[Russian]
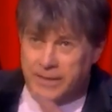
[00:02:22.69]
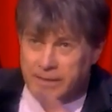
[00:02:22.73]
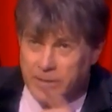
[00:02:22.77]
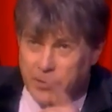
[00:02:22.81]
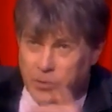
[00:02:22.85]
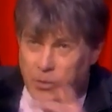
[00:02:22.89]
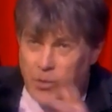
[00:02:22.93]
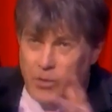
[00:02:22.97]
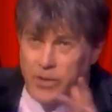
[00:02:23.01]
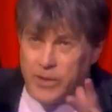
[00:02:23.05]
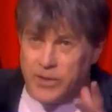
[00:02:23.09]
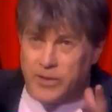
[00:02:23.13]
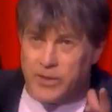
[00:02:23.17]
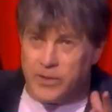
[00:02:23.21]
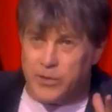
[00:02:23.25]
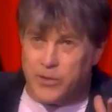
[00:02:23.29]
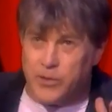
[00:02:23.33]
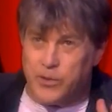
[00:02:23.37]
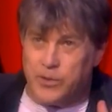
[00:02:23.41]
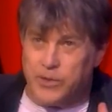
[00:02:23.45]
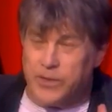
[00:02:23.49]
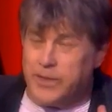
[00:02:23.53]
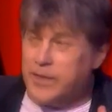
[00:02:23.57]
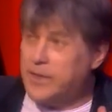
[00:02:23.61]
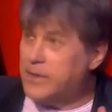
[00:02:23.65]
Сколько этих
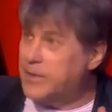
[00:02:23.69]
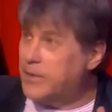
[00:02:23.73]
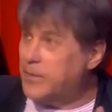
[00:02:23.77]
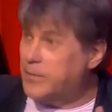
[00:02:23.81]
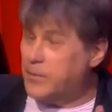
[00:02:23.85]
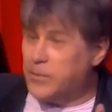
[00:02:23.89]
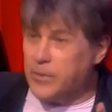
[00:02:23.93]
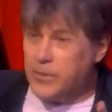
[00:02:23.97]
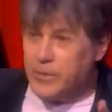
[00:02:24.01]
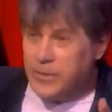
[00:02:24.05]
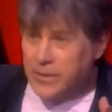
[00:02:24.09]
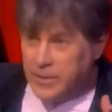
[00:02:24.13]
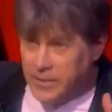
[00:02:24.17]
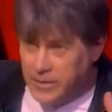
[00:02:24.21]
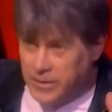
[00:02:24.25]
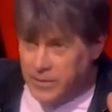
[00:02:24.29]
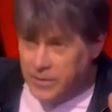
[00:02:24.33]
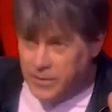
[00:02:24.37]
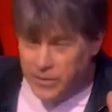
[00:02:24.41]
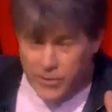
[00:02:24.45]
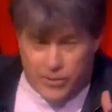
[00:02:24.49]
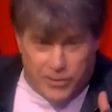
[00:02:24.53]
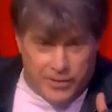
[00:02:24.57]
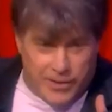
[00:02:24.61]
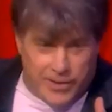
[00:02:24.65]
частей?
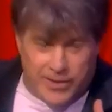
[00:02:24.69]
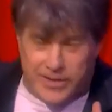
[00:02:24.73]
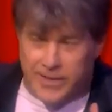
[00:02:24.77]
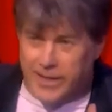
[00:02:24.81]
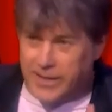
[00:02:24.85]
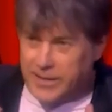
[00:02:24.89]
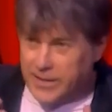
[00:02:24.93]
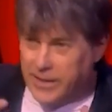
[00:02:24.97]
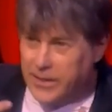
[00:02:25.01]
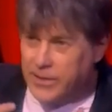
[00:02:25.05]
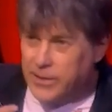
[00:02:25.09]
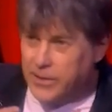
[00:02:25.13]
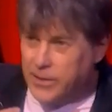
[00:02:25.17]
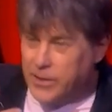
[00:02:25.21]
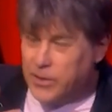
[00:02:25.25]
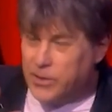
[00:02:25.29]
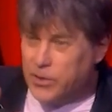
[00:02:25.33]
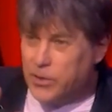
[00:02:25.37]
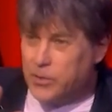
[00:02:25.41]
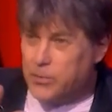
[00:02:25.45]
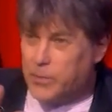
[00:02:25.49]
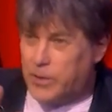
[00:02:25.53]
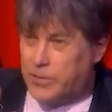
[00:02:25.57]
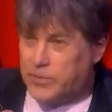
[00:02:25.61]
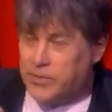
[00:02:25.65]
десятки
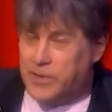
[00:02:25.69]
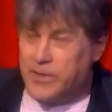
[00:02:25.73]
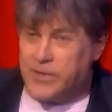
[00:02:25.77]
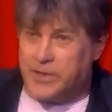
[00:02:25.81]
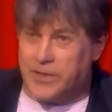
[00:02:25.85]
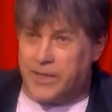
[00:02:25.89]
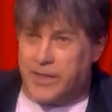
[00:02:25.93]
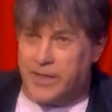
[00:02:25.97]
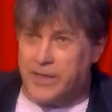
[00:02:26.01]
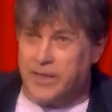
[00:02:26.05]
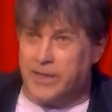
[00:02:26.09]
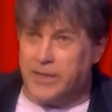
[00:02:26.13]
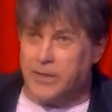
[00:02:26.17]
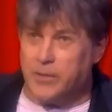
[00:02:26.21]
тысяч по всей стране.